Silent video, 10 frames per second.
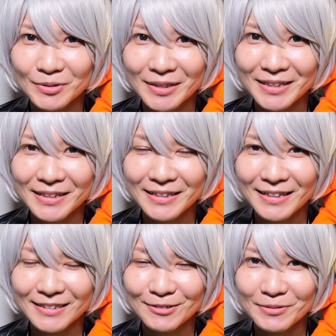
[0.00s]
がな
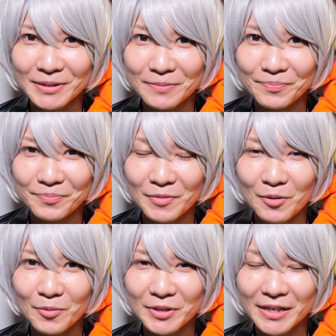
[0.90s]
んかすごい
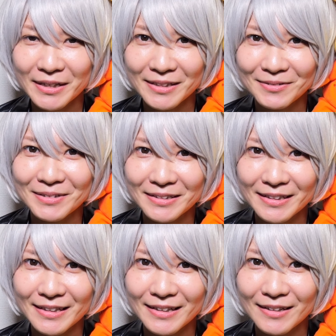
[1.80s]
場を盛り上げてくれ
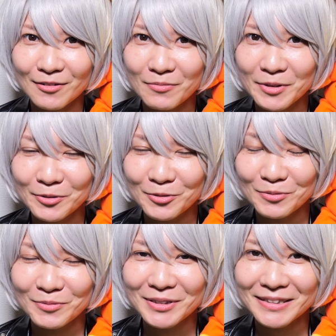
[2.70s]
て、コメント
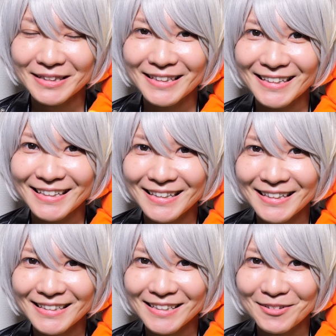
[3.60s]
力もあって
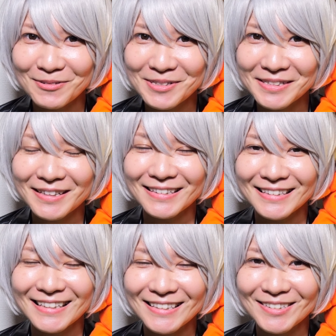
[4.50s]
楽し
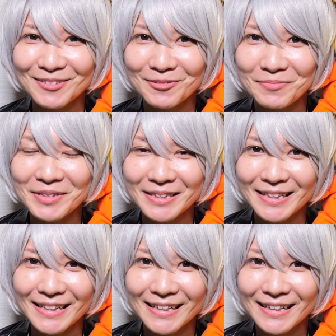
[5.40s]
かったっていうのを見
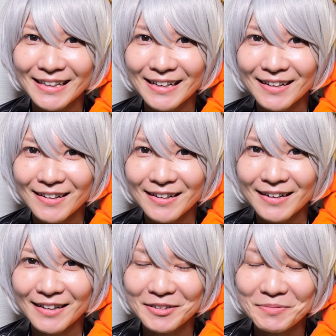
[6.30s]
て、
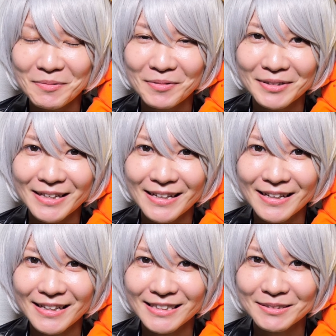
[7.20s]
あの今ま
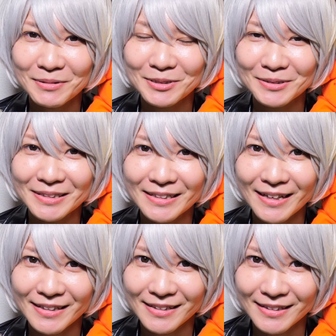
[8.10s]
でエスパルスに
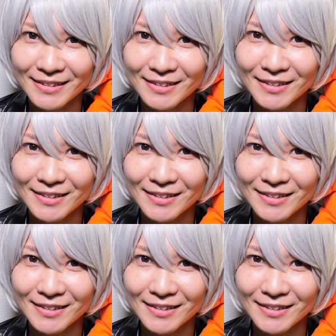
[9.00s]
ない